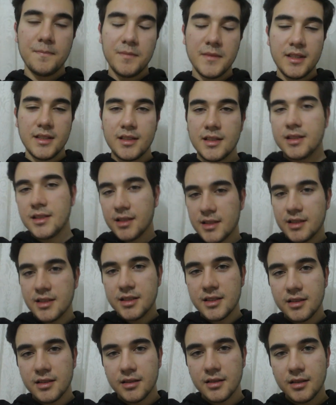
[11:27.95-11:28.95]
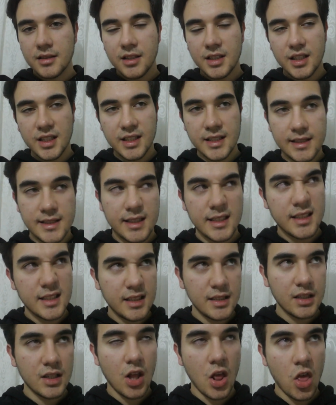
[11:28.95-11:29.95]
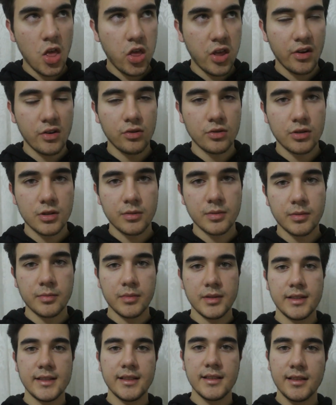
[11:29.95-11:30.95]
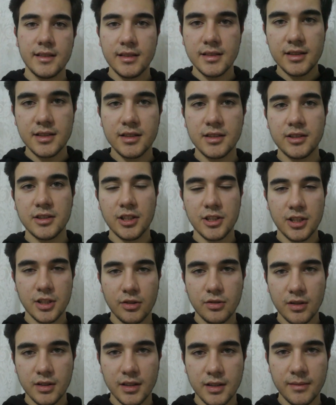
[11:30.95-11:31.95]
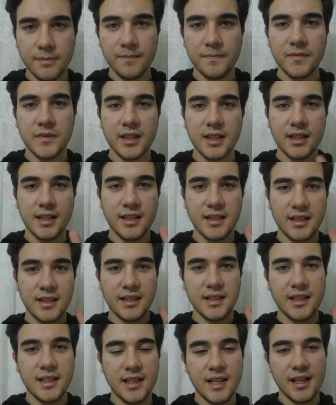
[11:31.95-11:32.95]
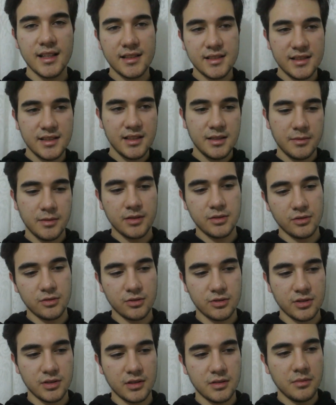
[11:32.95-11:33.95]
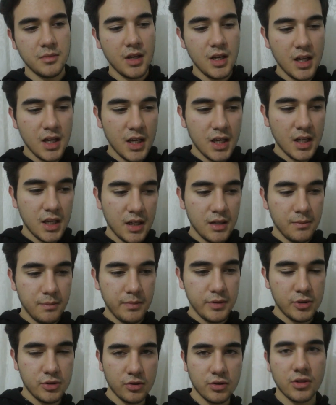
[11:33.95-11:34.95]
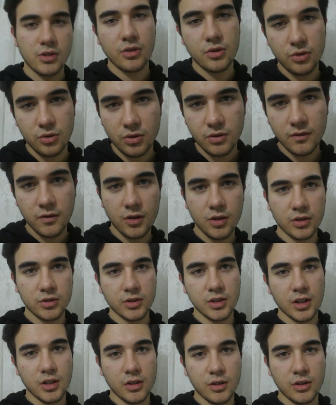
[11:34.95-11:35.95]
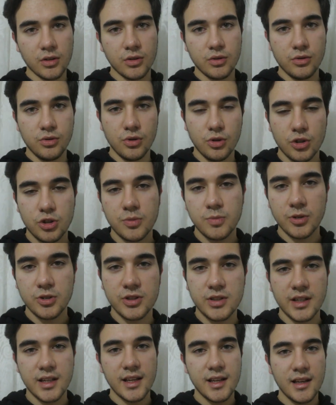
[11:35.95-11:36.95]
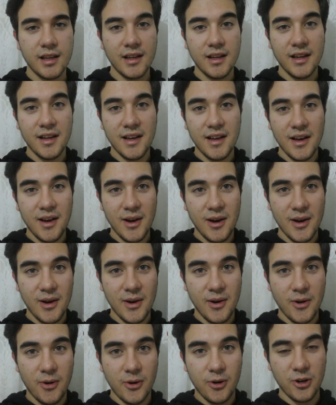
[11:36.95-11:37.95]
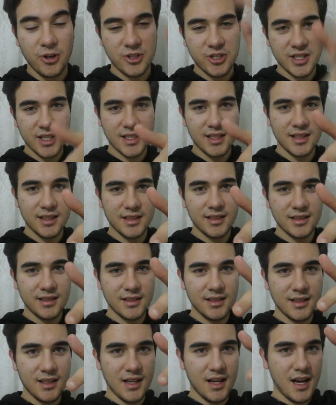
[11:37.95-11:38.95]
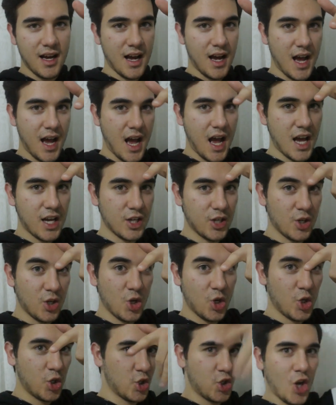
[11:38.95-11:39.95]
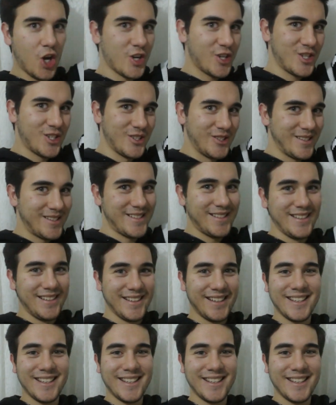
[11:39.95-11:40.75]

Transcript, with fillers: İzlediğiniz için izledi konuşamadım. İzlediğiniz için teşekkür ederim. Kendinize iyi bakın dostlarım. Bir sonraki günlük vlogda görüşmek üzere. Hoşça kalın. Görüşürüz.